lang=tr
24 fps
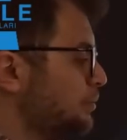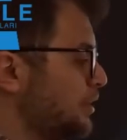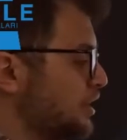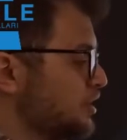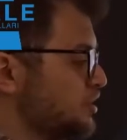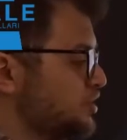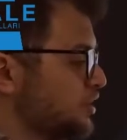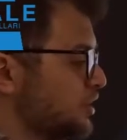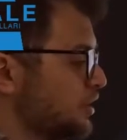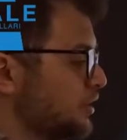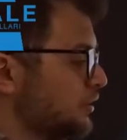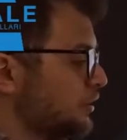B
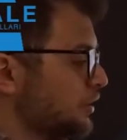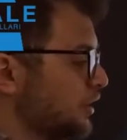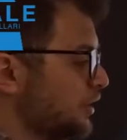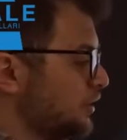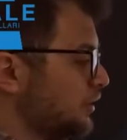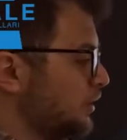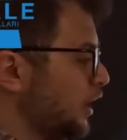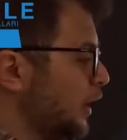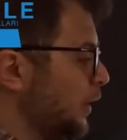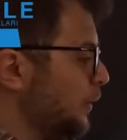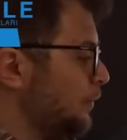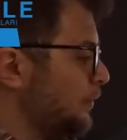
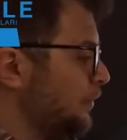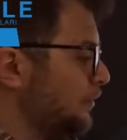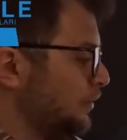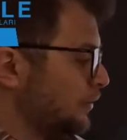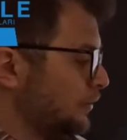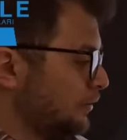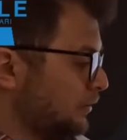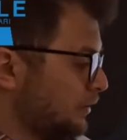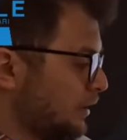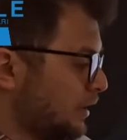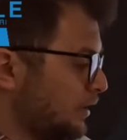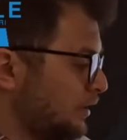şıkkındaki değil mi?
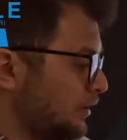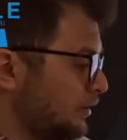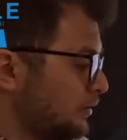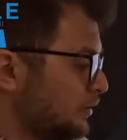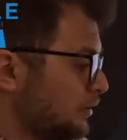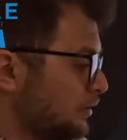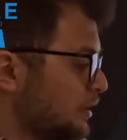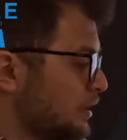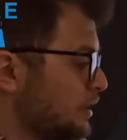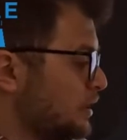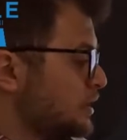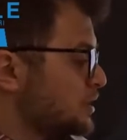Değil.
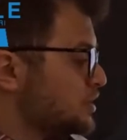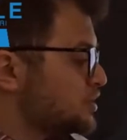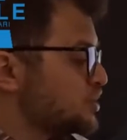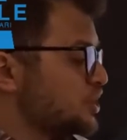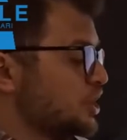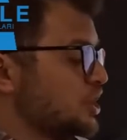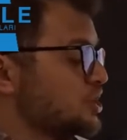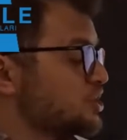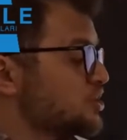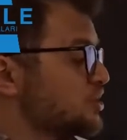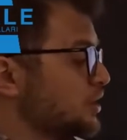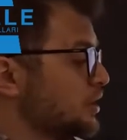
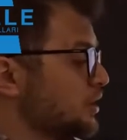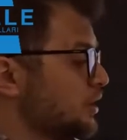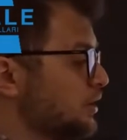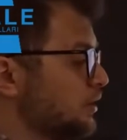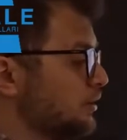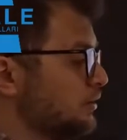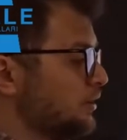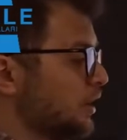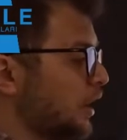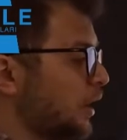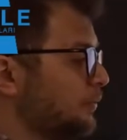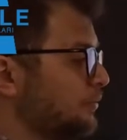C
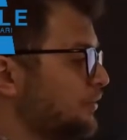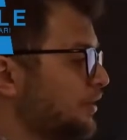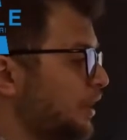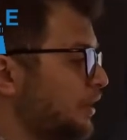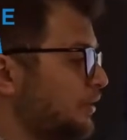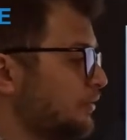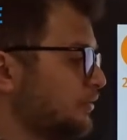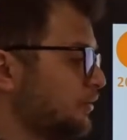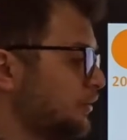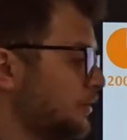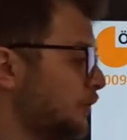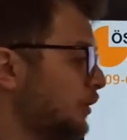şıkkı tam
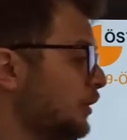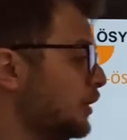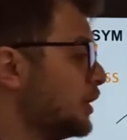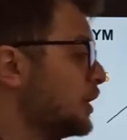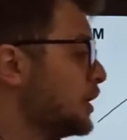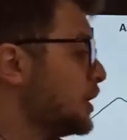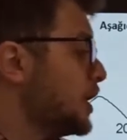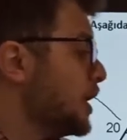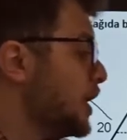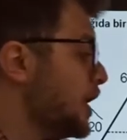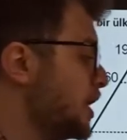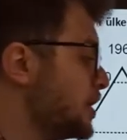tersi.
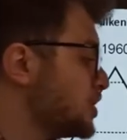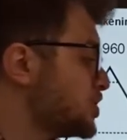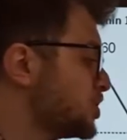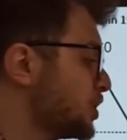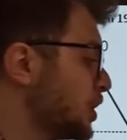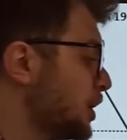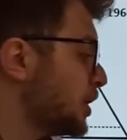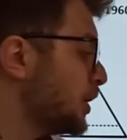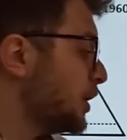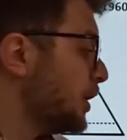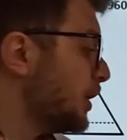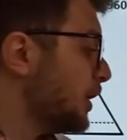E
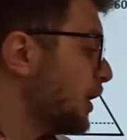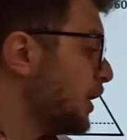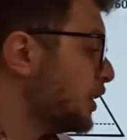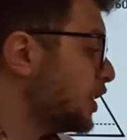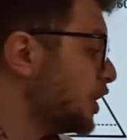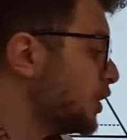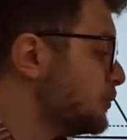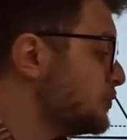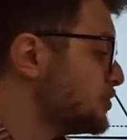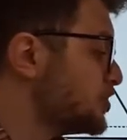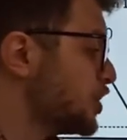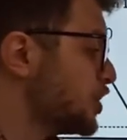şıkkına geldiğimiz